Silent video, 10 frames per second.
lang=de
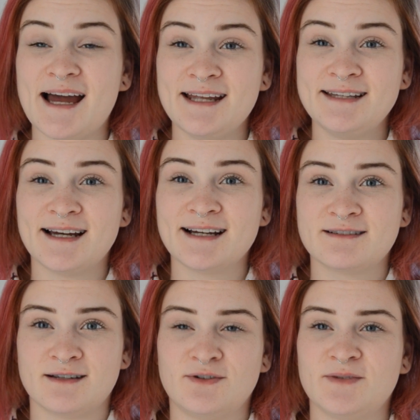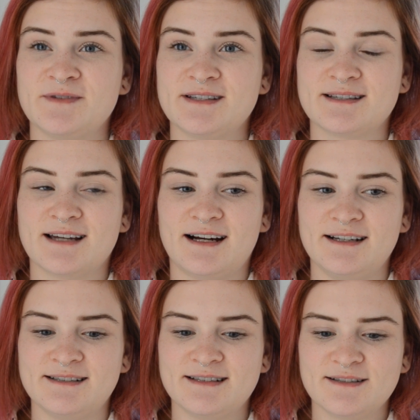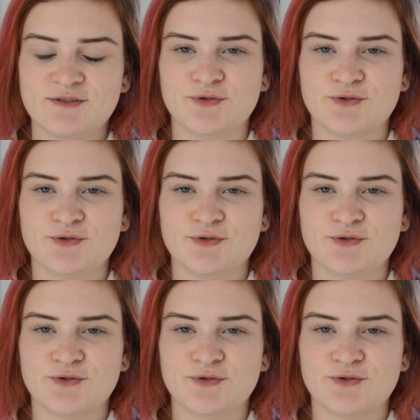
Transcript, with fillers: ein Jahr gedauert, bis es geheilt ist.